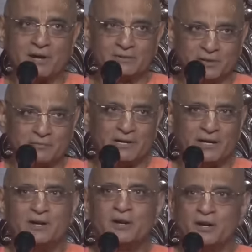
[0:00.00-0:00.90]
মাধ্যমে
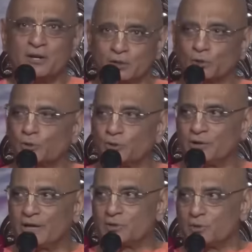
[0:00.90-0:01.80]

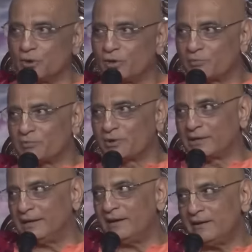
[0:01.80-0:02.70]
সত্যযুগে যুগধর্ম
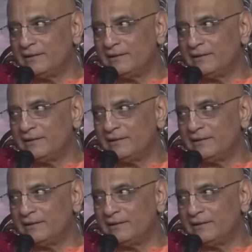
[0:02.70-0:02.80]
কি